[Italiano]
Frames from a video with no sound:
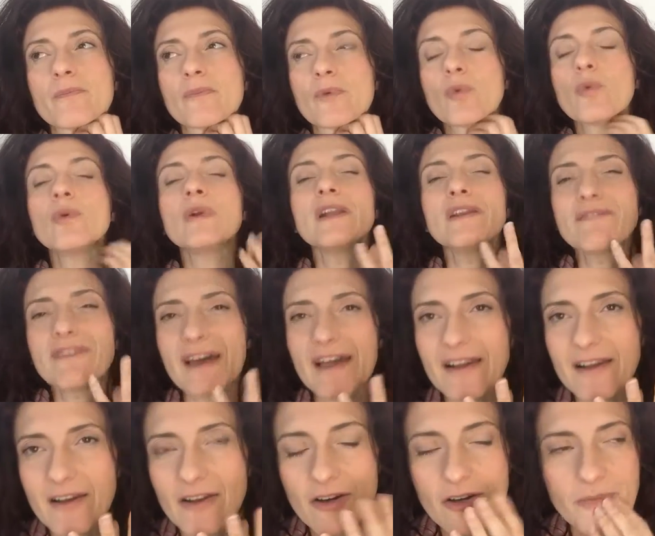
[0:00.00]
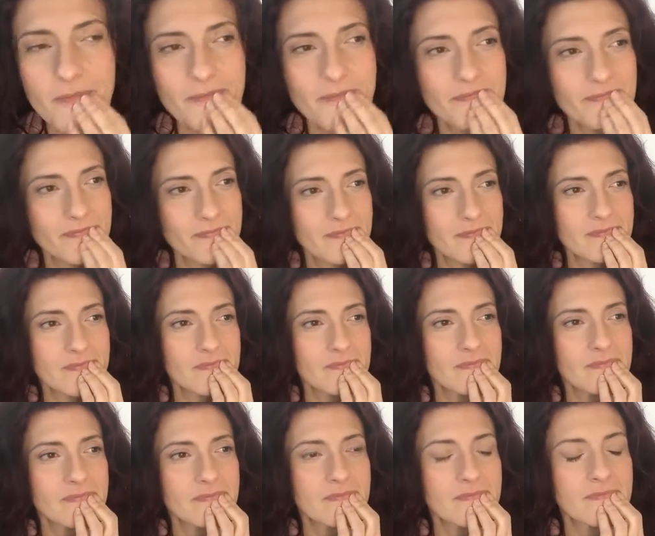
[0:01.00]
un livello
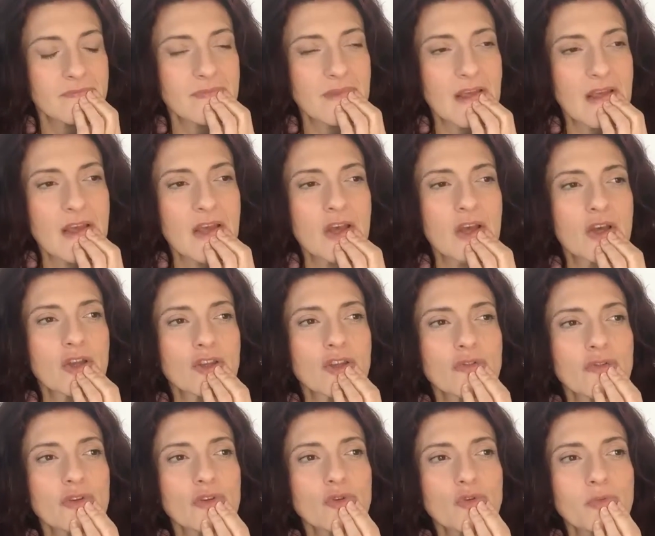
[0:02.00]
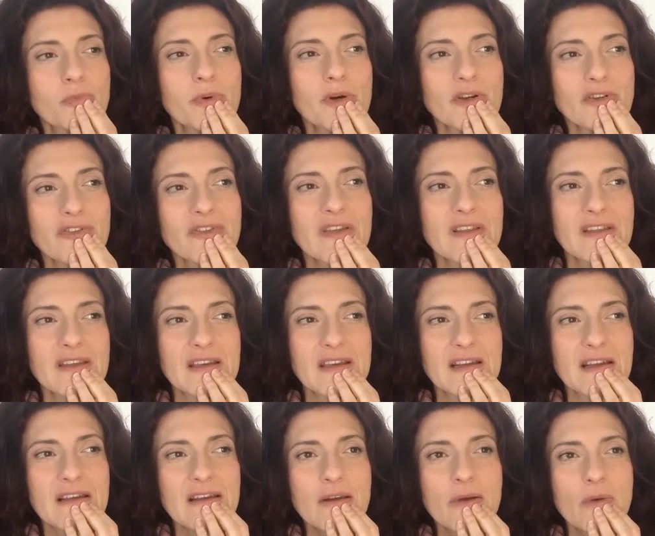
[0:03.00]
dove tu possa
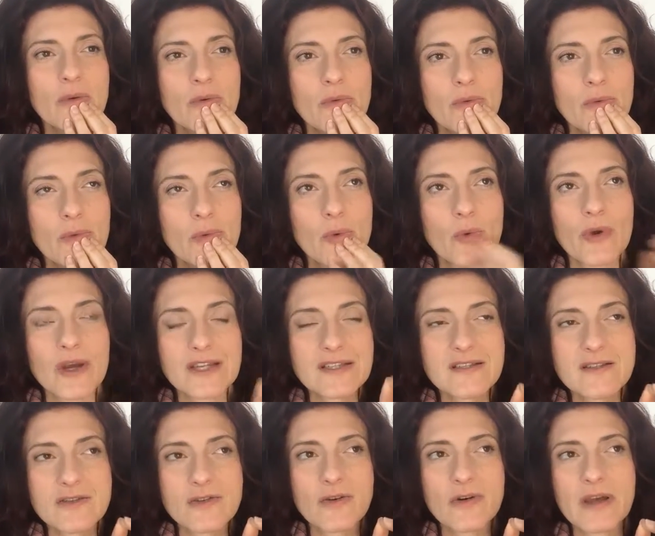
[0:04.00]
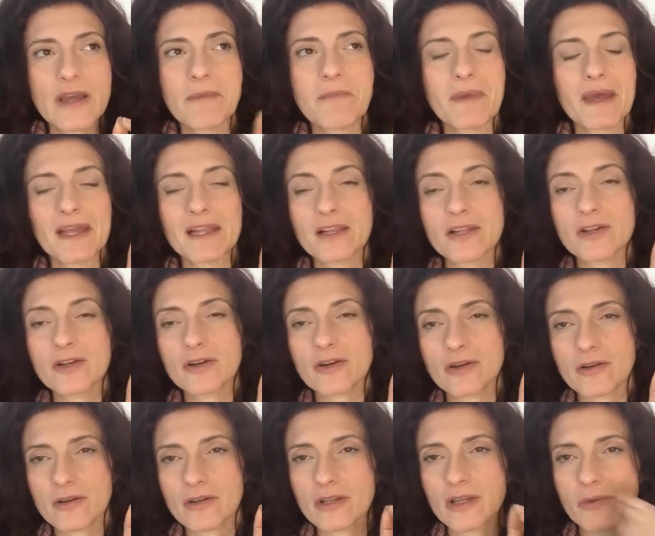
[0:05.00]
dire questo è
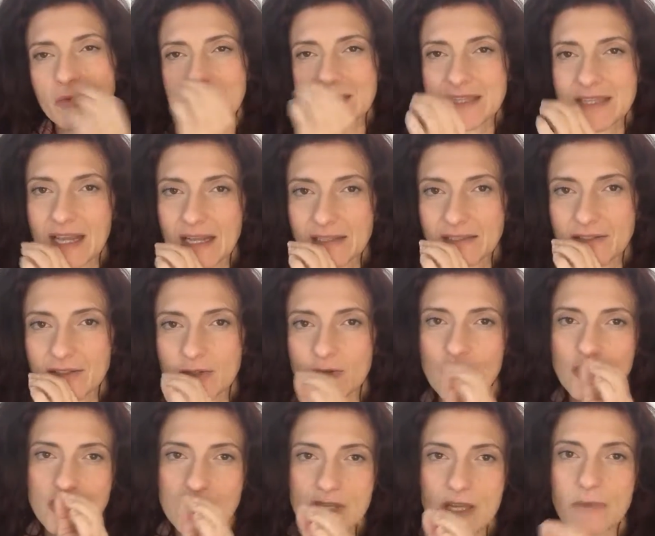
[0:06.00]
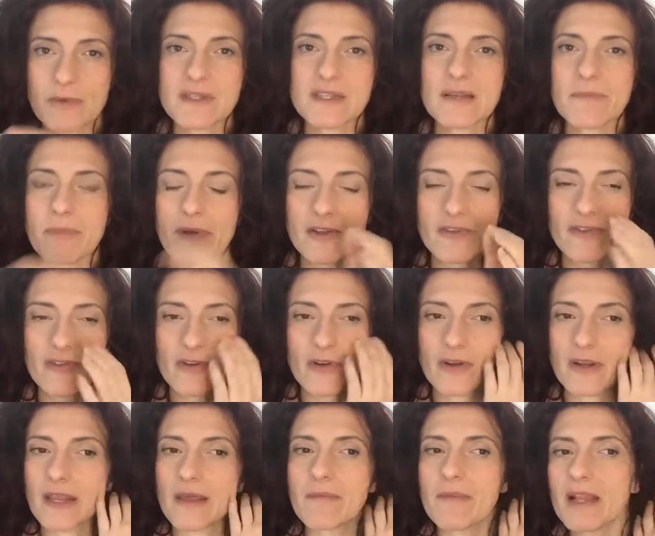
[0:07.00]
meglio di quest'altro, ossia questa
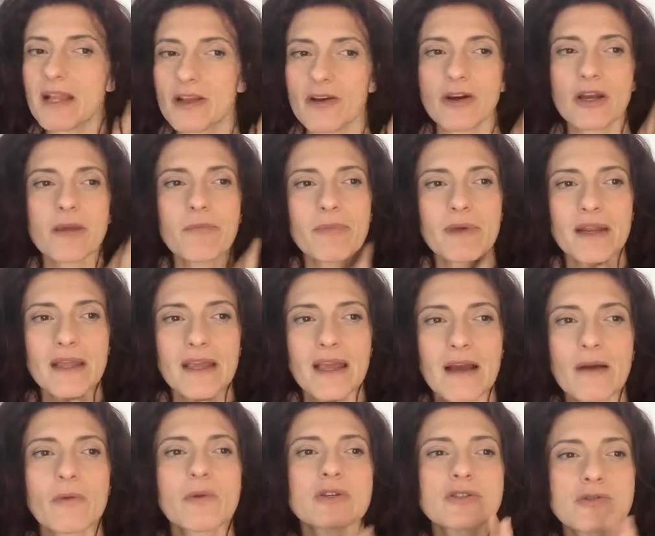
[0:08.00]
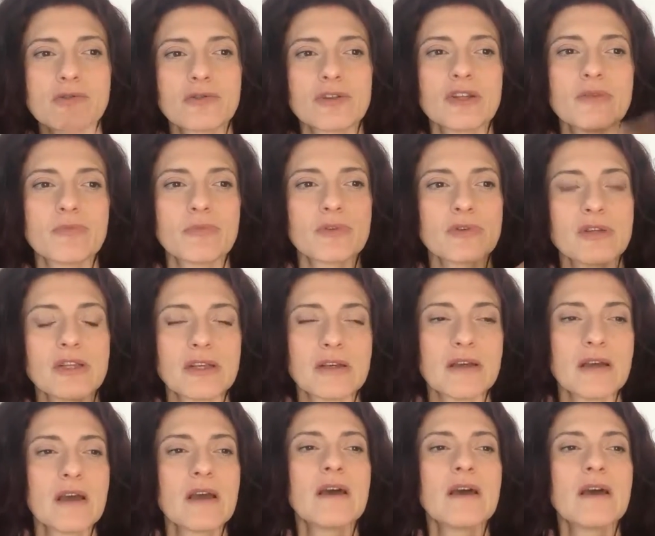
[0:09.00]
persona è migliore perché ha questo tipo di